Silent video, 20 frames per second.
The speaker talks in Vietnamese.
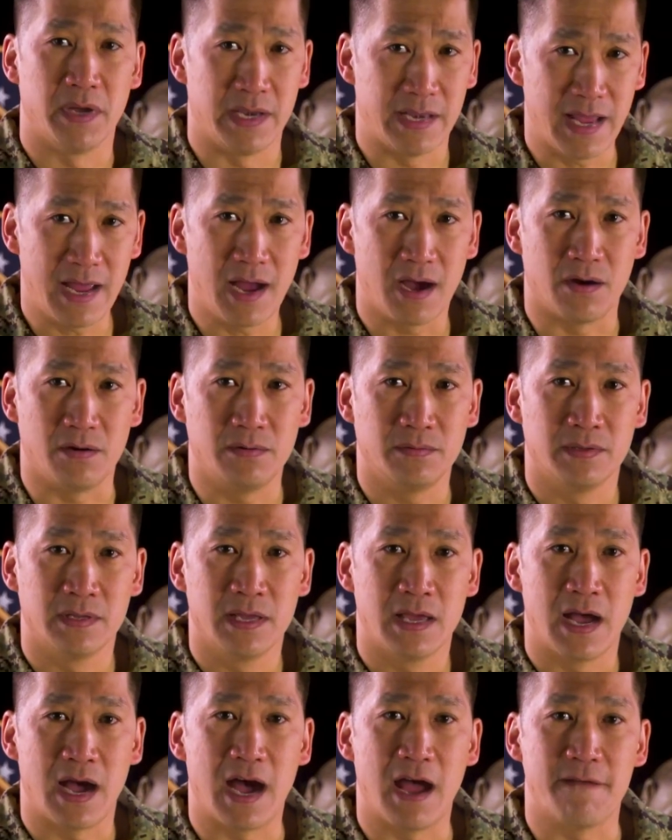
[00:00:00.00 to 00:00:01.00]
But now,
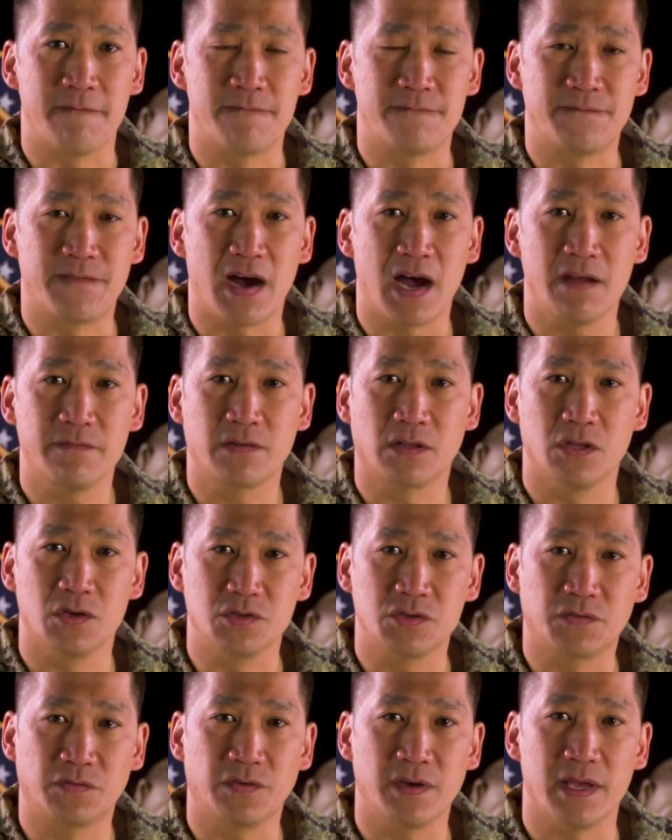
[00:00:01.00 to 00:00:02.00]
I have 5 close